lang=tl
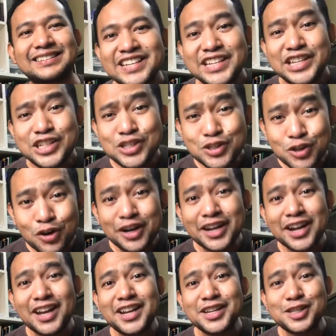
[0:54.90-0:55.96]

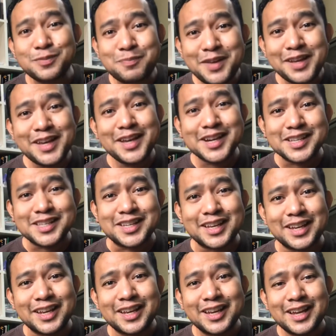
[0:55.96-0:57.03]
Historically speaking
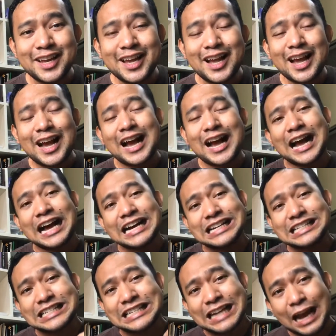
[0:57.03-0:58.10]
kasi, ang
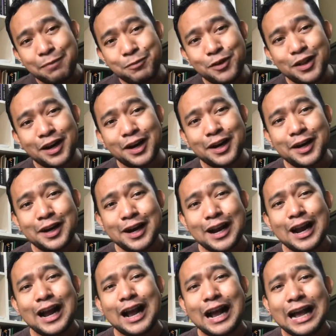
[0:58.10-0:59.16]
scapular
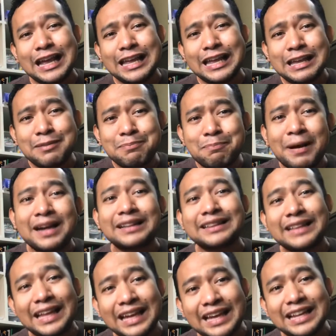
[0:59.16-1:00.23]
ay
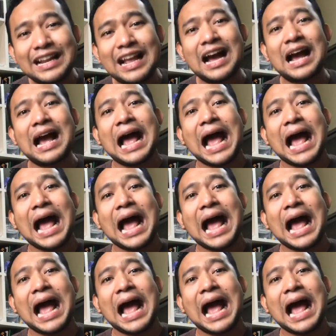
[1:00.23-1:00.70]
parte ng